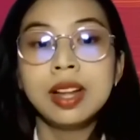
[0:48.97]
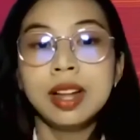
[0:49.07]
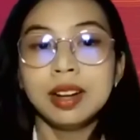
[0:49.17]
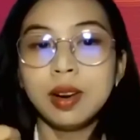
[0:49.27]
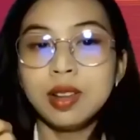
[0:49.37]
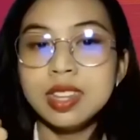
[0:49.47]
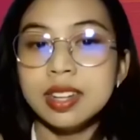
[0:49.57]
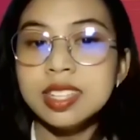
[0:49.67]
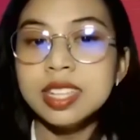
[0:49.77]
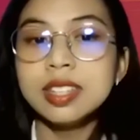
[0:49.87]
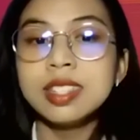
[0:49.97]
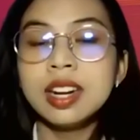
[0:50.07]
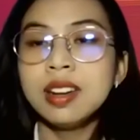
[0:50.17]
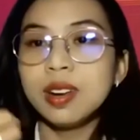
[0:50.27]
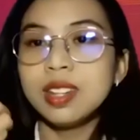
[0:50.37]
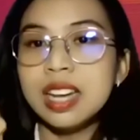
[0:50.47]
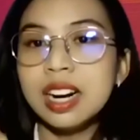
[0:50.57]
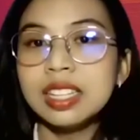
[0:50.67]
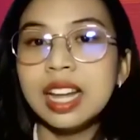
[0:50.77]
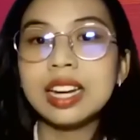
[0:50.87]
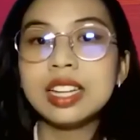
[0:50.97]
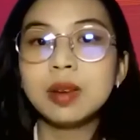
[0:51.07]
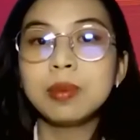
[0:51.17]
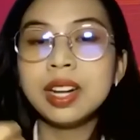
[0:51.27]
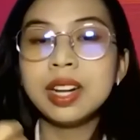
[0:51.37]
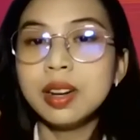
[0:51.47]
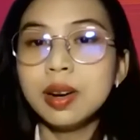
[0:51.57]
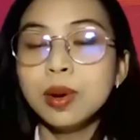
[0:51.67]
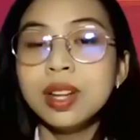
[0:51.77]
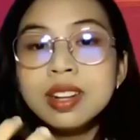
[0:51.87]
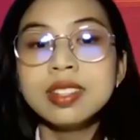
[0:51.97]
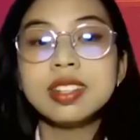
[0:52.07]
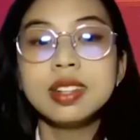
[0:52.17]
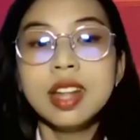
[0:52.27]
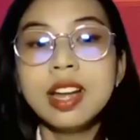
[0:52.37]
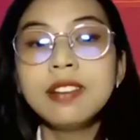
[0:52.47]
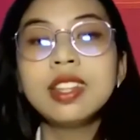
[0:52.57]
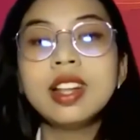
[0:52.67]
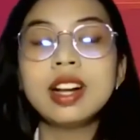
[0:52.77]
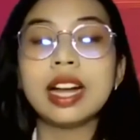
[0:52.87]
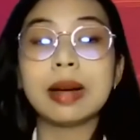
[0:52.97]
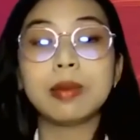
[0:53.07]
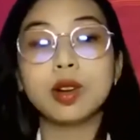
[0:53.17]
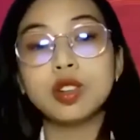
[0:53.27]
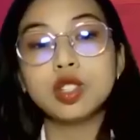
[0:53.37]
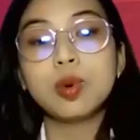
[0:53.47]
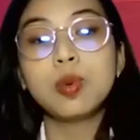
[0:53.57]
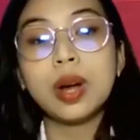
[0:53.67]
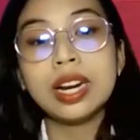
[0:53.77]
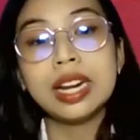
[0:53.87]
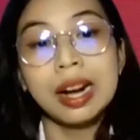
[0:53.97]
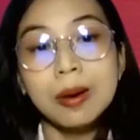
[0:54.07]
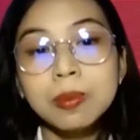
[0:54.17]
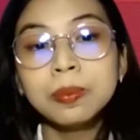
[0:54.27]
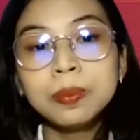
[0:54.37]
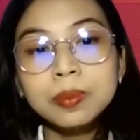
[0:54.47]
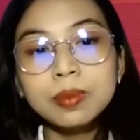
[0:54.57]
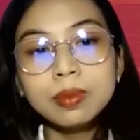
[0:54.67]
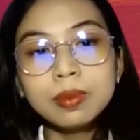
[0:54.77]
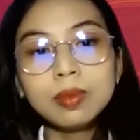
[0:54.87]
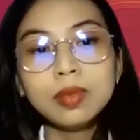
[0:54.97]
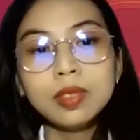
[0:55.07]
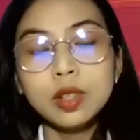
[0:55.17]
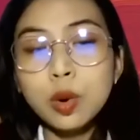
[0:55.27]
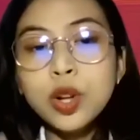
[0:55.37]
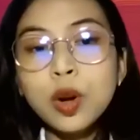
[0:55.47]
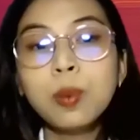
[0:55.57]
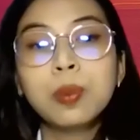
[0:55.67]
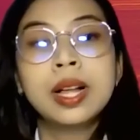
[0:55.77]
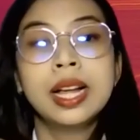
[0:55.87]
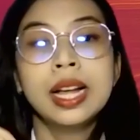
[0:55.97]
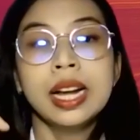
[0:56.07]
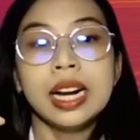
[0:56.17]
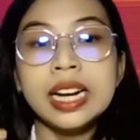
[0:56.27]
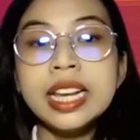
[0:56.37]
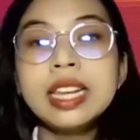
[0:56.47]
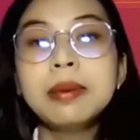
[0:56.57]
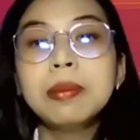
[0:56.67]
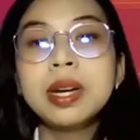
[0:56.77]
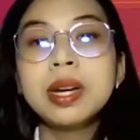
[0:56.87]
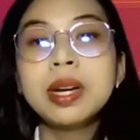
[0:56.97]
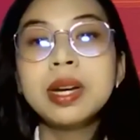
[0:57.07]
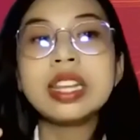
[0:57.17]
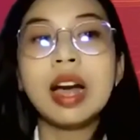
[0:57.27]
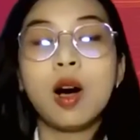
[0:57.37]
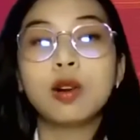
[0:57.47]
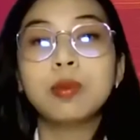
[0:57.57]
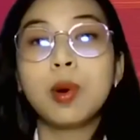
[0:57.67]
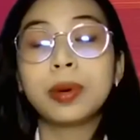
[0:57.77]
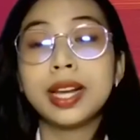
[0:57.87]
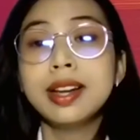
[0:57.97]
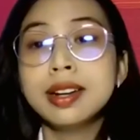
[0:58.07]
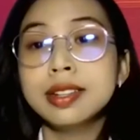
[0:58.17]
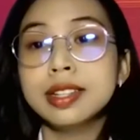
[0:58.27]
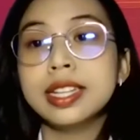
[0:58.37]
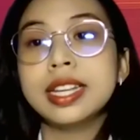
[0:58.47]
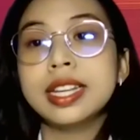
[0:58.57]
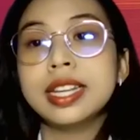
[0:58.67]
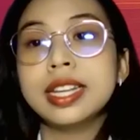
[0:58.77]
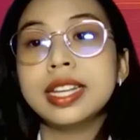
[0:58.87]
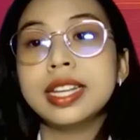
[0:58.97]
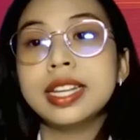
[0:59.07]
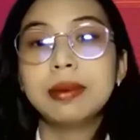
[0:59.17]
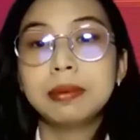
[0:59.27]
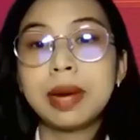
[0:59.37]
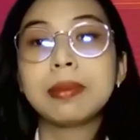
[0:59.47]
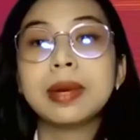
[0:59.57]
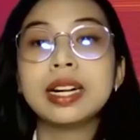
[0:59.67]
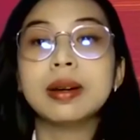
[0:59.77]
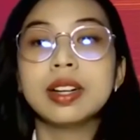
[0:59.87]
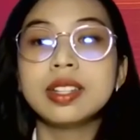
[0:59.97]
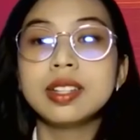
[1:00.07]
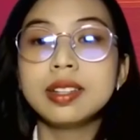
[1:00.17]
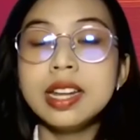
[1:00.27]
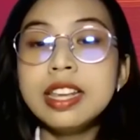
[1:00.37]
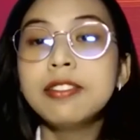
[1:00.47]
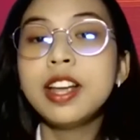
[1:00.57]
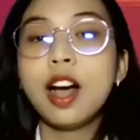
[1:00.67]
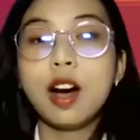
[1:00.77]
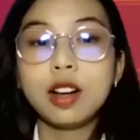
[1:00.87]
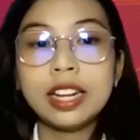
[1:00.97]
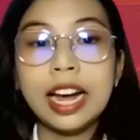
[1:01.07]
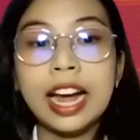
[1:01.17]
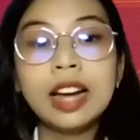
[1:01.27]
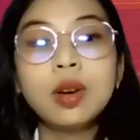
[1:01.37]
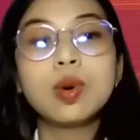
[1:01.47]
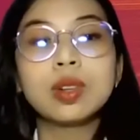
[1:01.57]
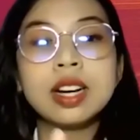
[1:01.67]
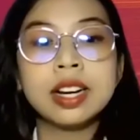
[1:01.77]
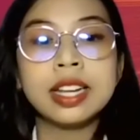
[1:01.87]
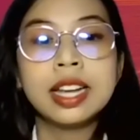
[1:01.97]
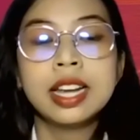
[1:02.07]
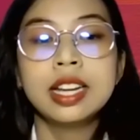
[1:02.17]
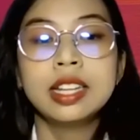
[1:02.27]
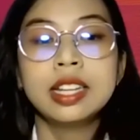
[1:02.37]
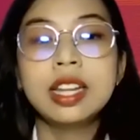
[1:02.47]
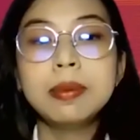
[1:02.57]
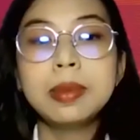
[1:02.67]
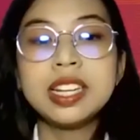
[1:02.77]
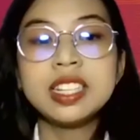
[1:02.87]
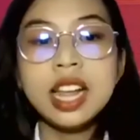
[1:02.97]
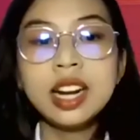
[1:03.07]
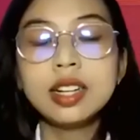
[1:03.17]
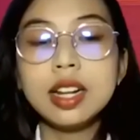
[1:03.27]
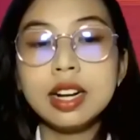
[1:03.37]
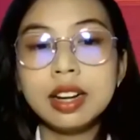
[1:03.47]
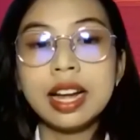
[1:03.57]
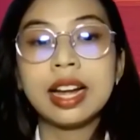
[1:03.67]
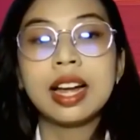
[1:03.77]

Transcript: có giữ chữ tín, có chân thành trong cách đối nhân xử thế với tất cả mọi người xung quanh hay không. Cuối cùng, khi mình chọn một cái người mà mình đi với họ cả cuộc đời, thì mình xác định là